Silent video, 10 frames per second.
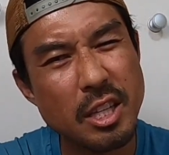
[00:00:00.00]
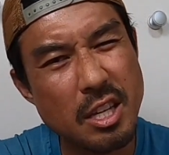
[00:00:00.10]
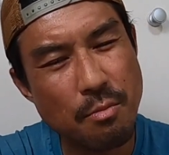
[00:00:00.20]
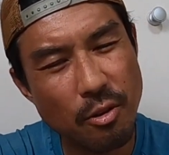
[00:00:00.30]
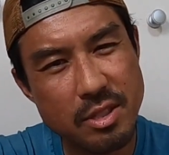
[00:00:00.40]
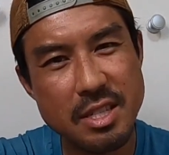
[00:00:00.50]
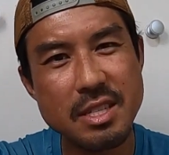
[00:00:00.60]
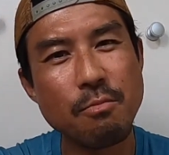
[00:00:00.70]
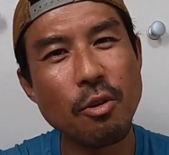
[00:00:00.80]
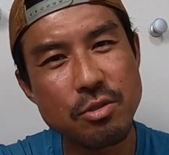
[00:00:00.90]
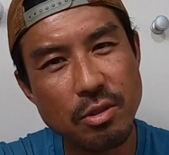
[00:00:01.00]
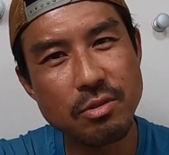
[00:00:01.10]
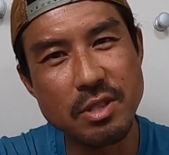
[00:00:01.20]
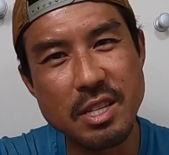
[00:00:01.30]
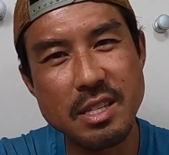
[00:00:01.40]
気持ちもうちょっ
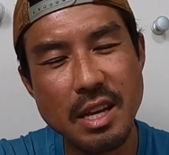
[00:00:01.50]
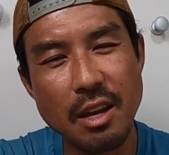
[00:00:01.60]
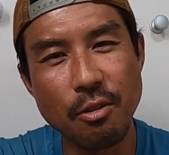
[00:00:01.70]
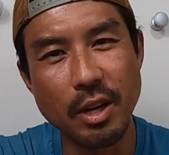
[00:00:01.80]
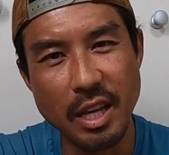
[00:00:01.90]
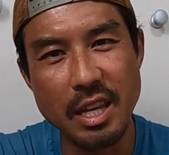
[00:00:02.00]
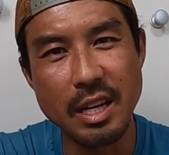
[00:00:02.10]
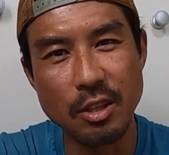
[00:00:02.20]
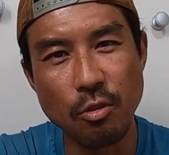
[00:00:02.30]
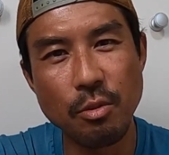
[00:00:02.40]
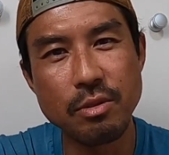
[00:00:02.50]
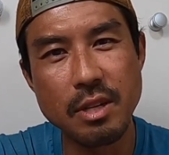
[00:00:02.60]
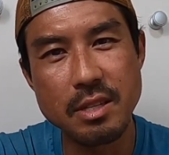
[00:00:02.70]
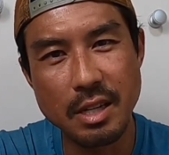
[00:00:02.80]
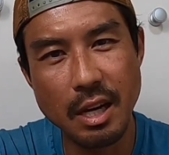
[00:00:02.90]
と小さい方がねいいかと思うん
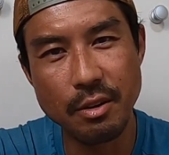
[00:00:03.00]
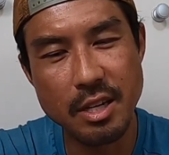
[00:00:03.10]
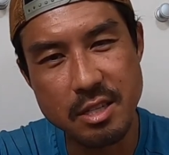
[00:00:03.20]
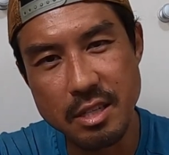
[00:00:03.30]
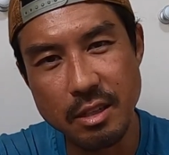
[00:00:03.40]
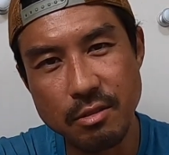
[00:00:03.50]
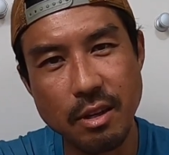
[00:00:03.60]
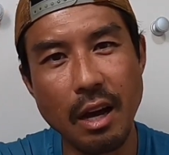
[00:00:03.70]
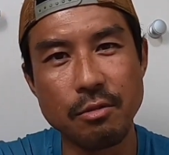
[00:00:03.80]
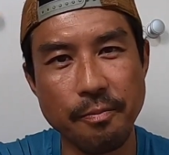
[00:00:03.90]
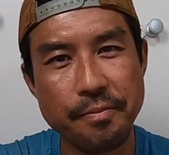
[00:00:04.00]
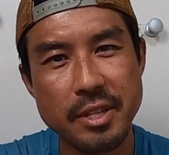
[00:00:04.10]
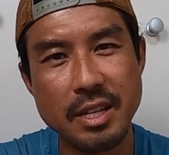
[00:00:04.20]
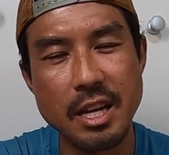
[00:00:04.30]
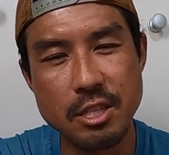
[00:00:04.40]
ですが私に合う
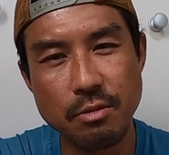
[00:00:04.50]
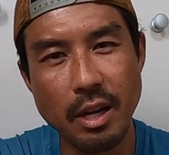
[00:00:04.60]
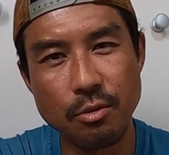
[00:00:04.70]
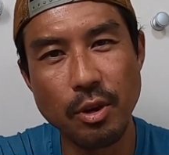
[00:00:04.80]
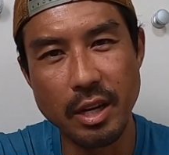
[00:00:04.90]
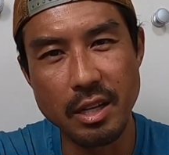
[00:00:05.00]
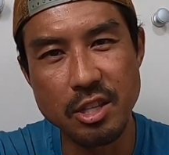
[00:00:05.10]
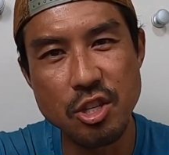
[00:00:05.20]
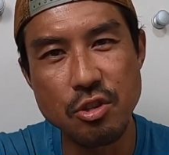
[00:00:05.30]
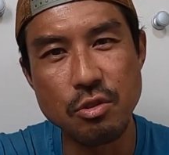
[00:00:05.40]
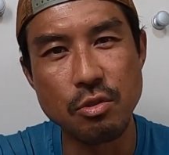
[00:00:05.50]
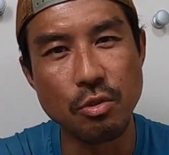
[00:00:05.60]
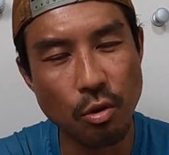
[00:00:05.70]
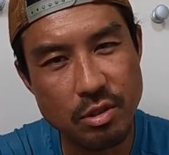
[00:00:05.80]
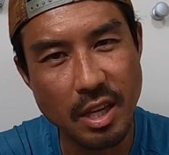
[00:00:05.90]
サイズはどうやら
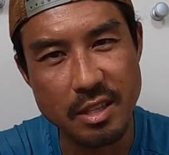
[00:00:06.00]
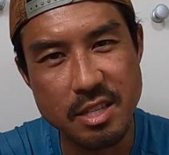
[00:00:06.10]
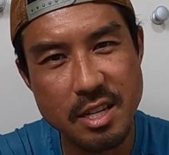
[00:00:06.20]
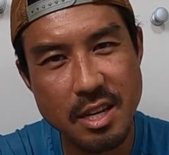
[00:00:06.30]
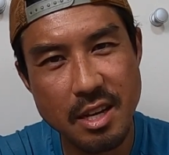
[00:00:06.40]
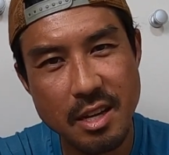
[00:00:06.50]
26センチ